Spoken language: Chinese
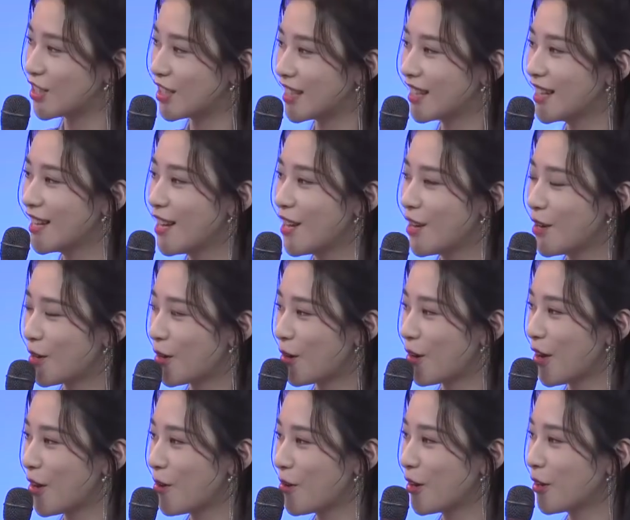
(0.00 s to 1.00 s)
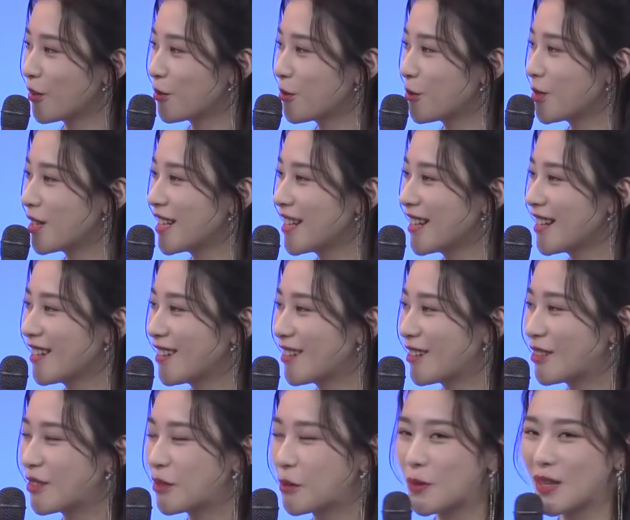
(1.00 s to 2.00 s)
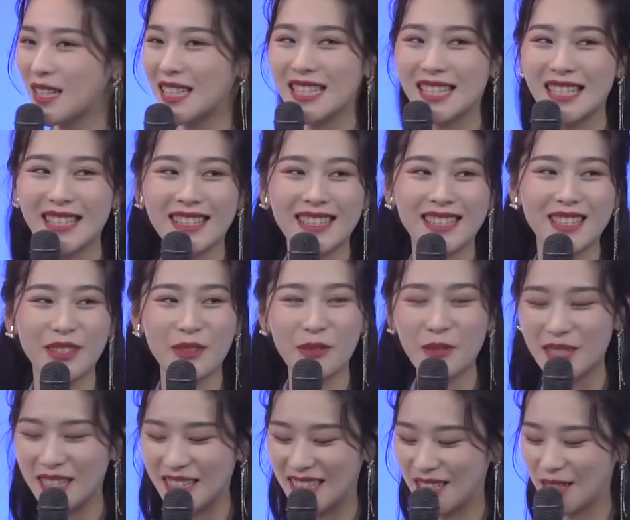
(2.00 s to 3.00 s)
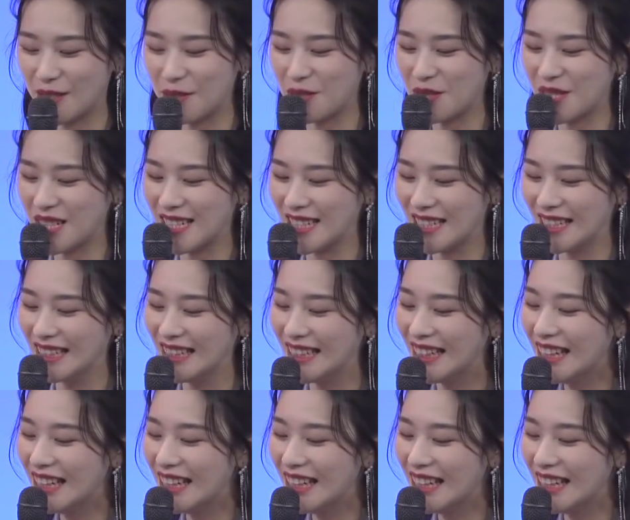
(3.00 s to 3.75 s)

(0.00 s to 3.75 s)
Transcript: 谢。然后还有很多人也很关心一个问题啊，就是，